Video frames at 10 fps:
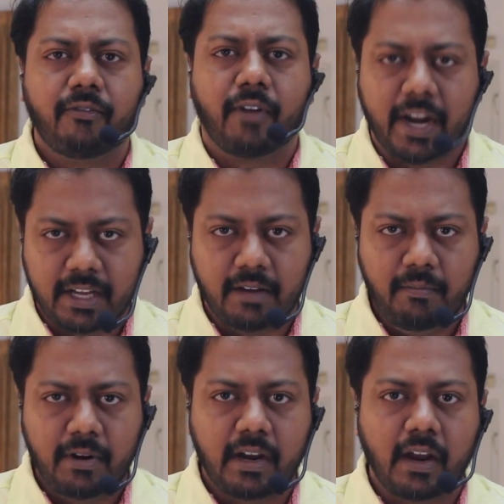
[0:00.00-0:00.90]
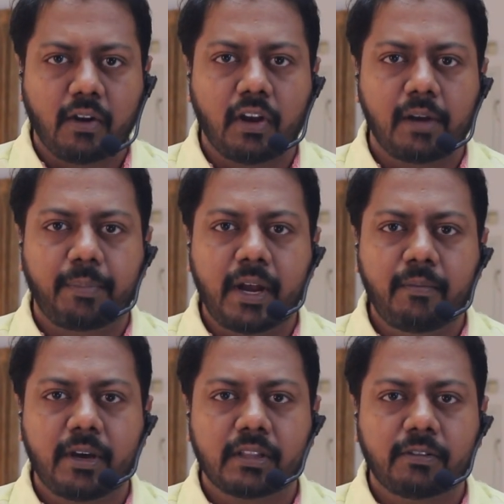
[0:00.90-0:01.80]
வணக்கம் நான் உங்கள் பல்
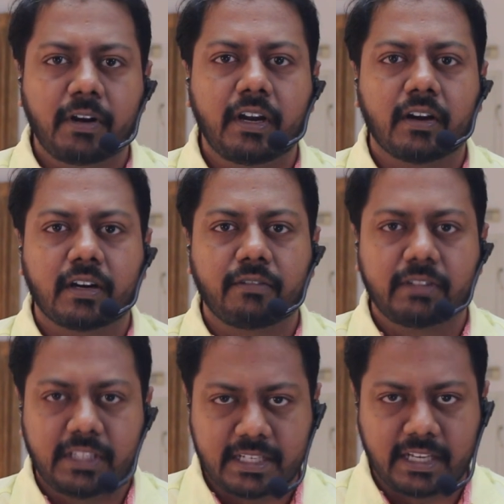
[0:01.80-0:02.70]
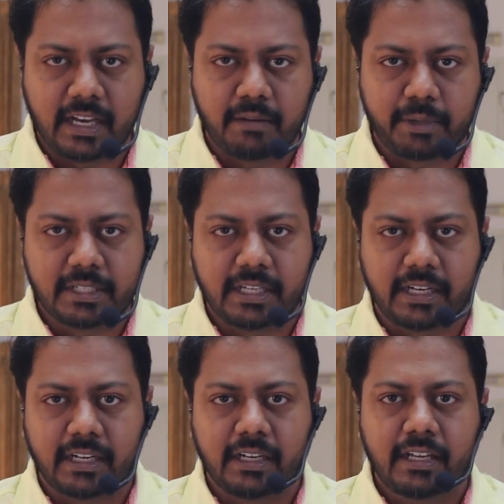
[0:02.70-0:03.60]
மருத்துவர் டாக்டர் வித்யாசாகர்
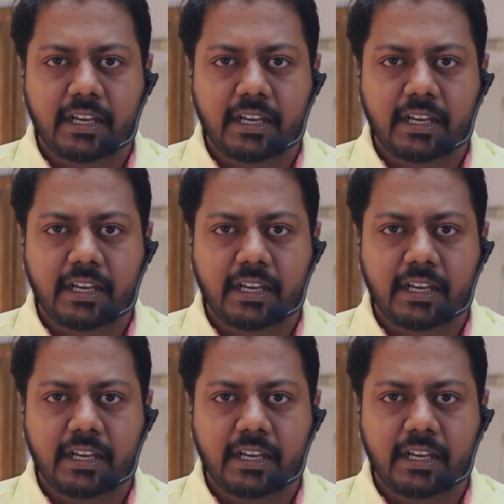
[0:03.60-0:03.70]
பேசுகிறேன்